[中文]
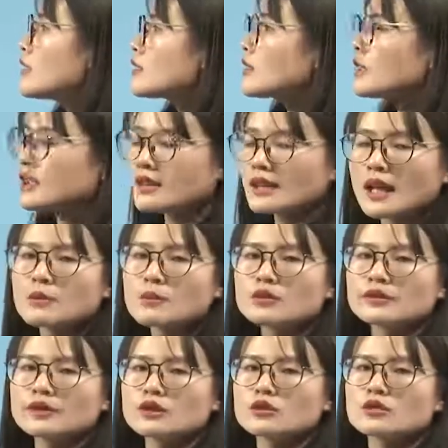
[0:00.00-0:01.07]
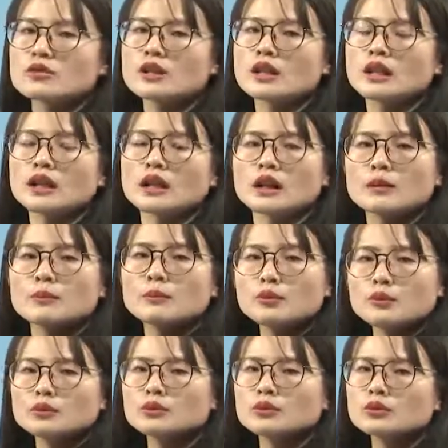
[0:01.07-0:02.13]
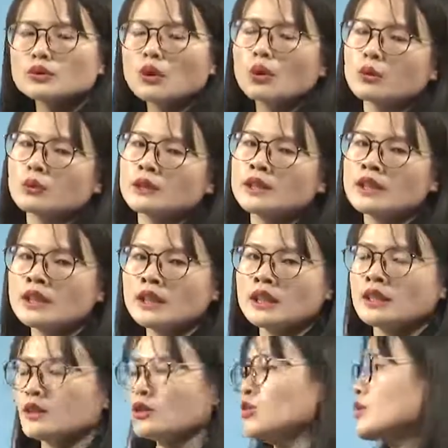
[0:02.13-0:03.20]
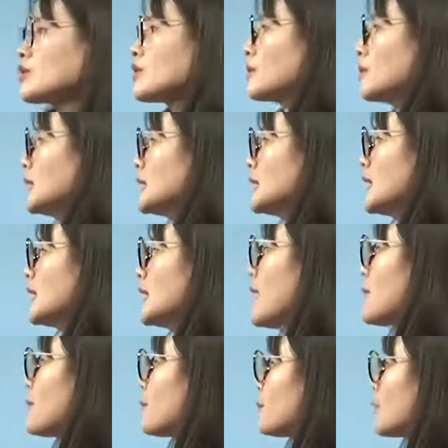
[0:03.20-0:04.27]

第三部分就是这个布局统一又是怎么写的？